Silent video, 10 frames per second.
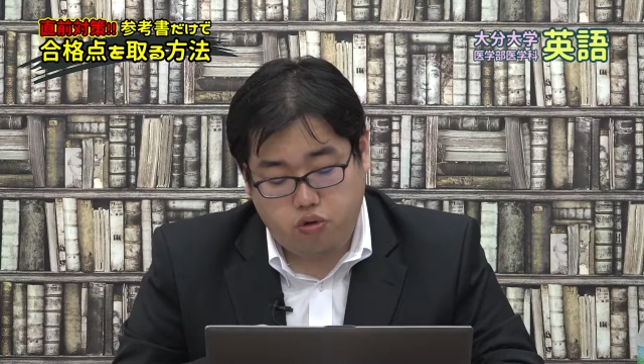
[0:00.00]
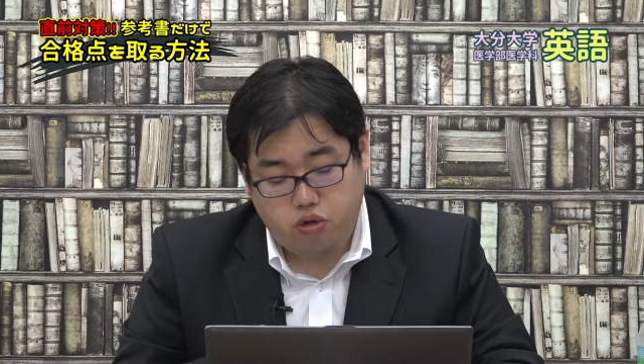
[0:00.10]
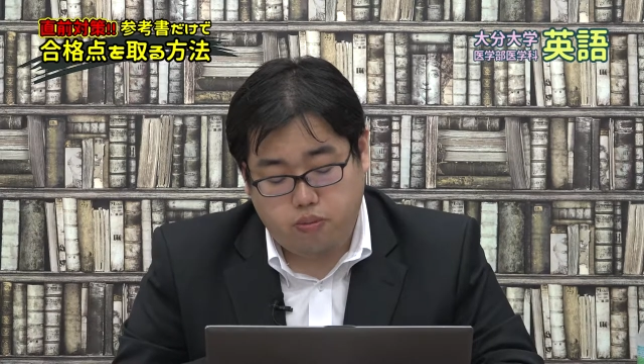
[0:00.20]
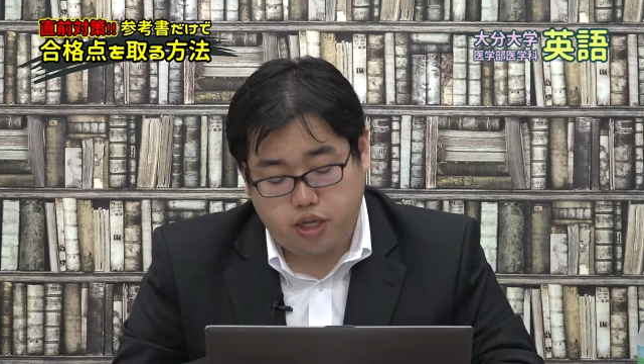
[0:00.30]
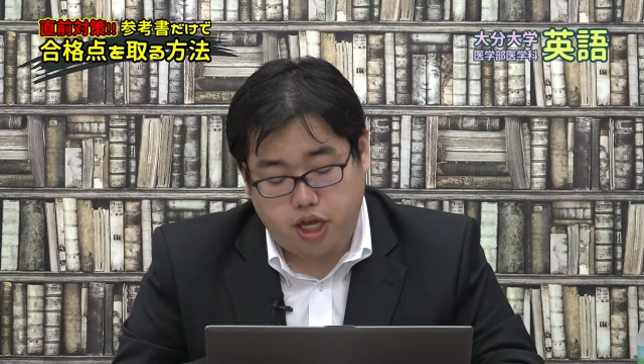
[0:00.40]
とい
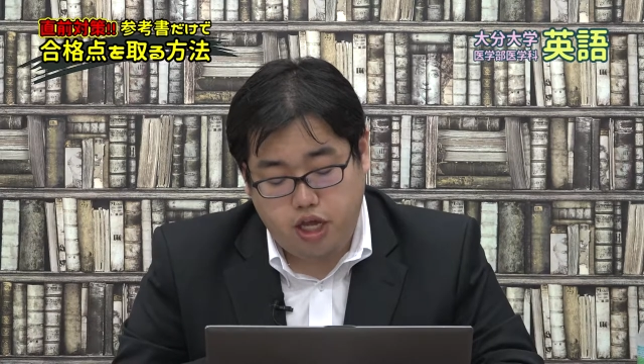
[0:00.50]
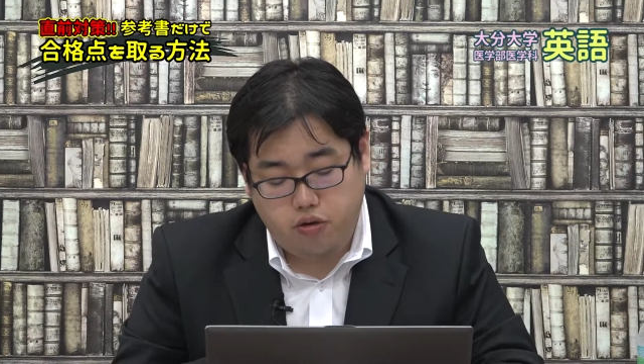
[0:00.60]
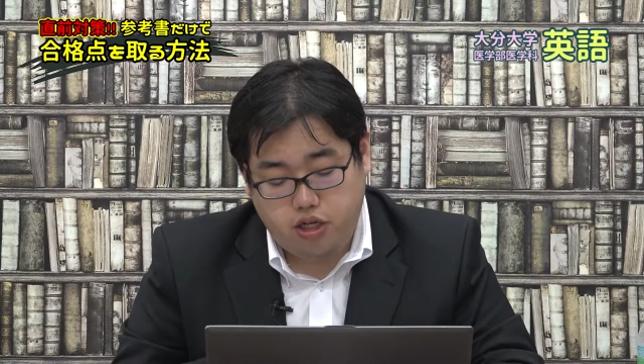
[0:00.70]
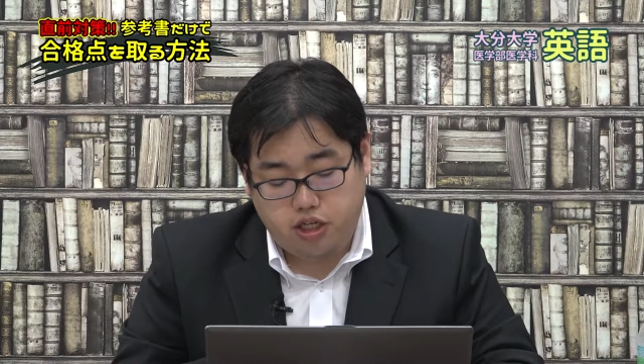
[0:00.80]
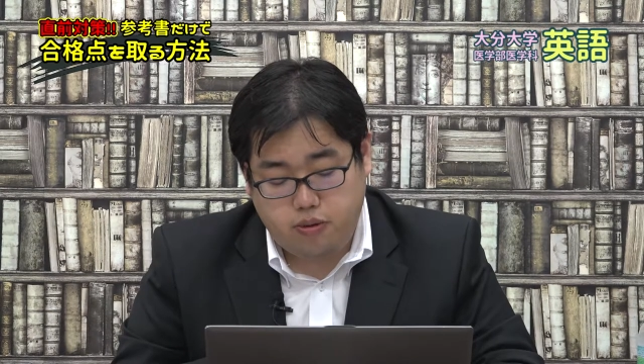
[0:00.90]
うのは、まあ、内
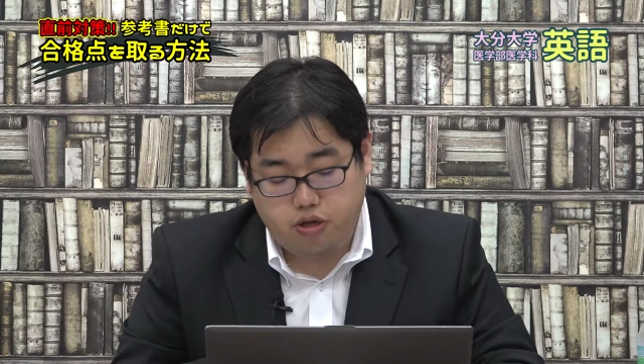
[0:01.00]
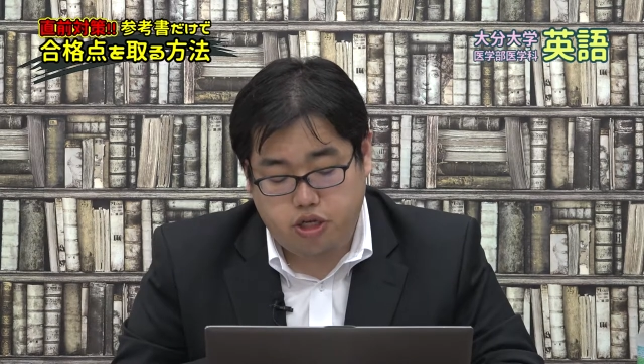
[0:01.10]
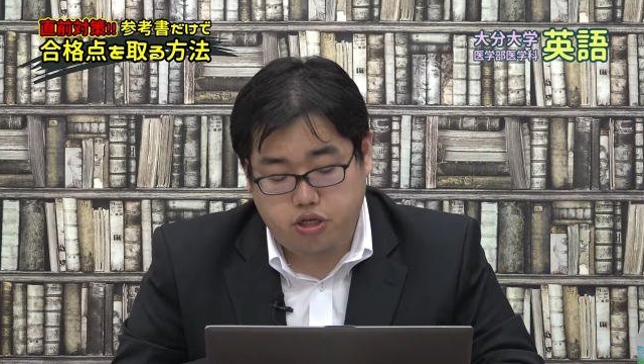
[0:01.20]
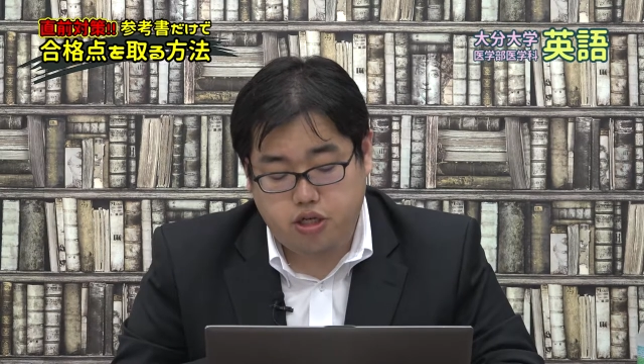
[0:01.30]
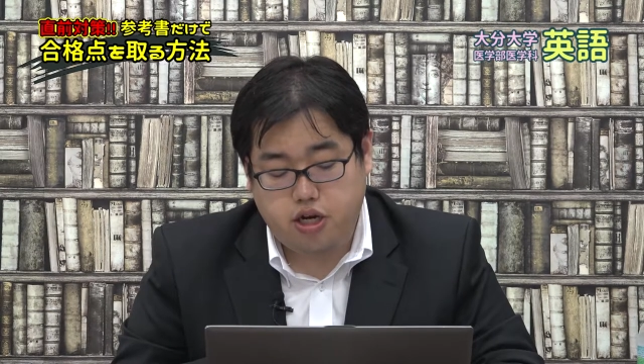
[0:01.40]
容説明の
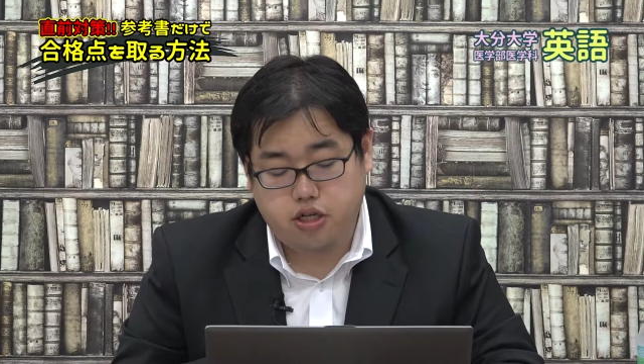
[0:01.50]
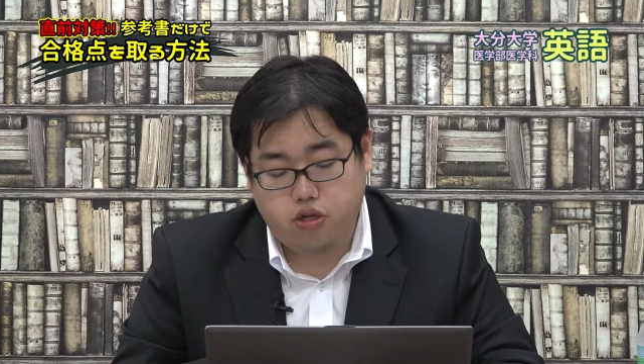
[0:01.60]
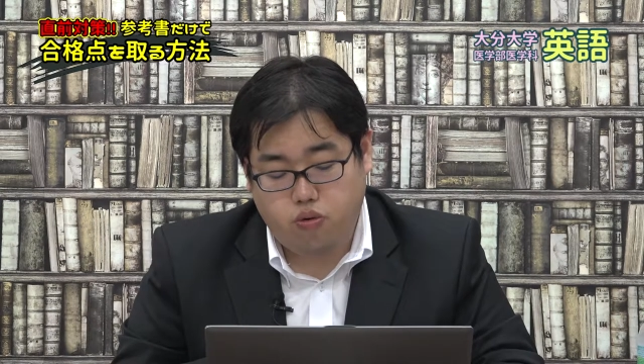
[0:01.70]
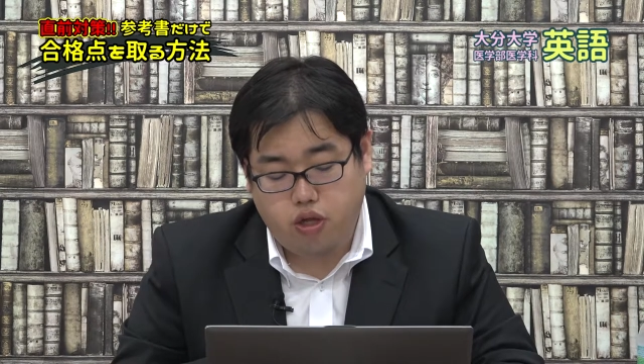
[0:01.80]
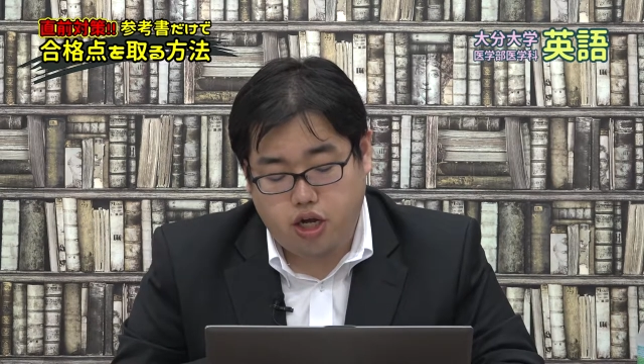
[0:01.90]
記述があるんで、
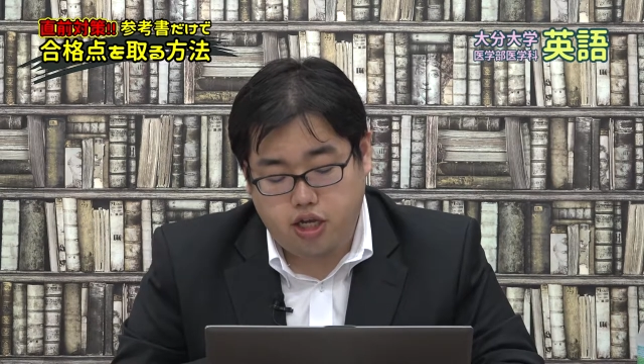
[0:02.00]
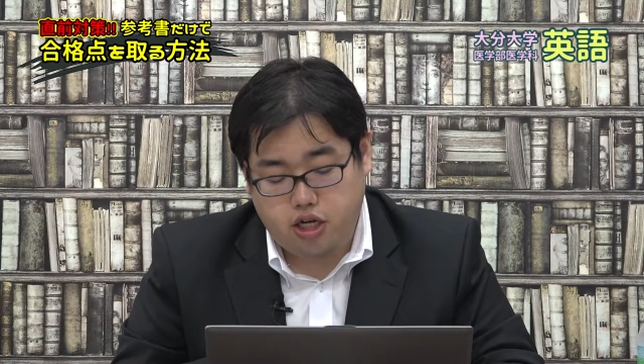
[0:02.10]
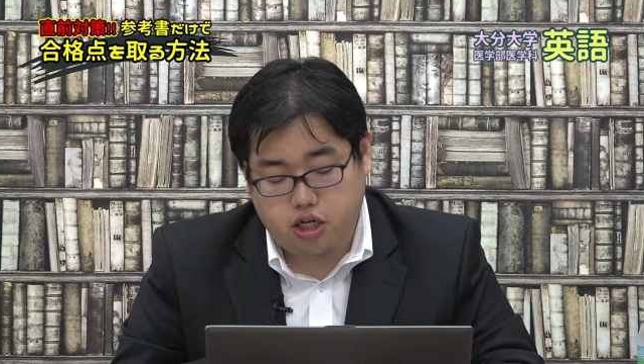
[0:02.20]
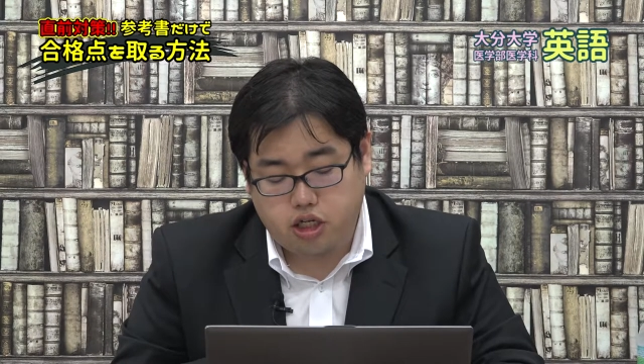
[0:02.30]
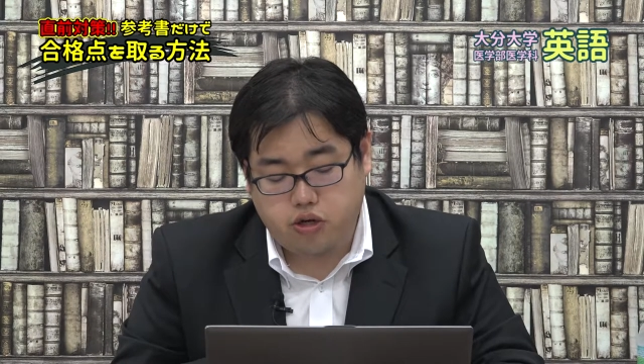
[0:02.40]
そこで書い
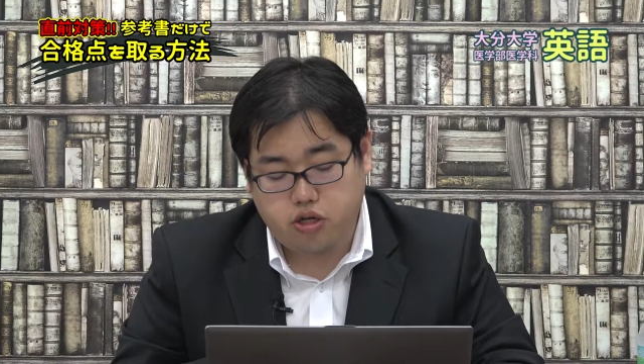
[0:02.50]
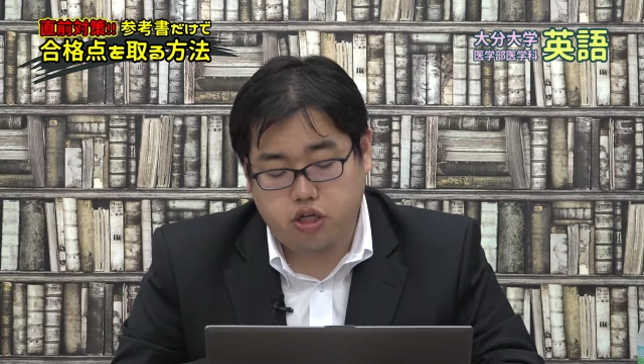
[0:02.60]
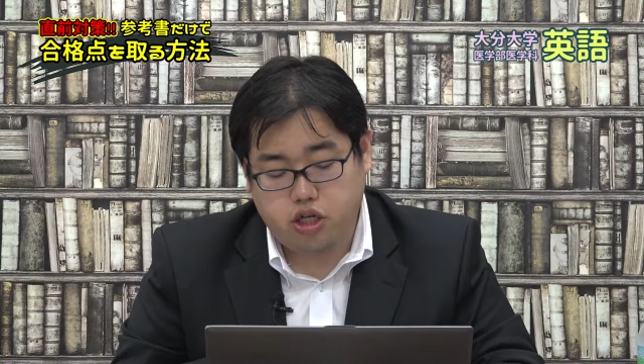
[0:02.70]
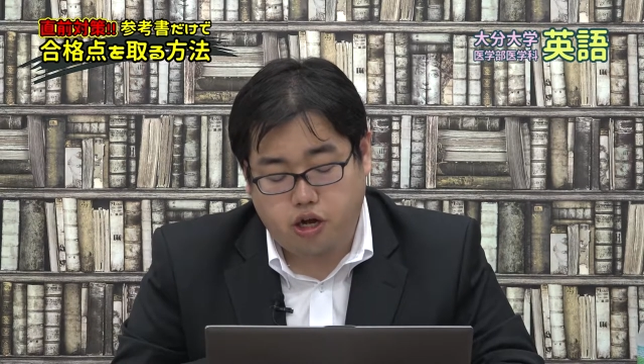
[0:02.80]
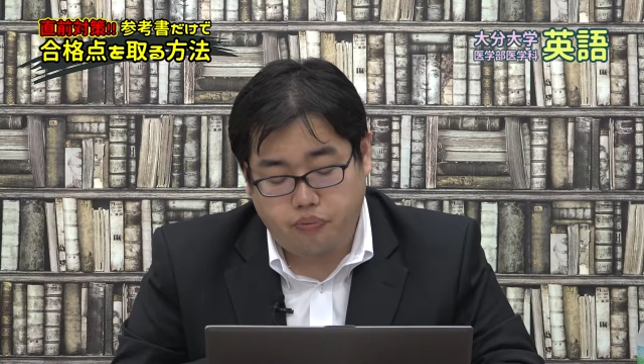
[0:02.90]
ていく形にはあるん
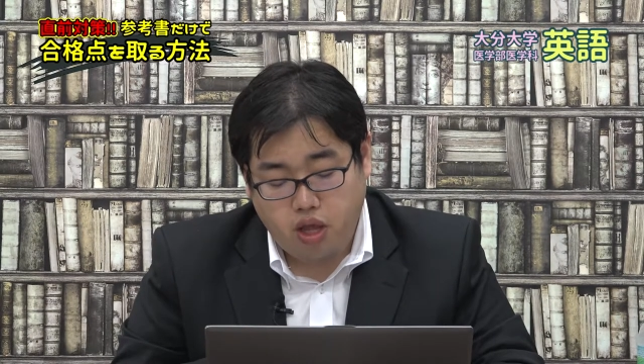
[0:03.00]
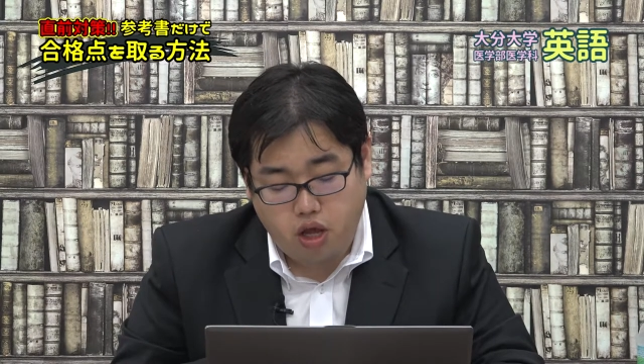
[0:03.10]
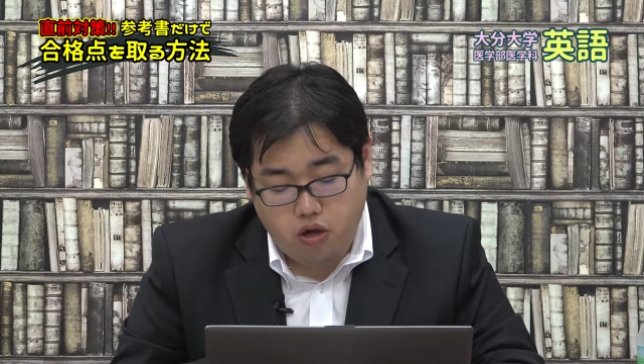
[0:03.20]
ですが、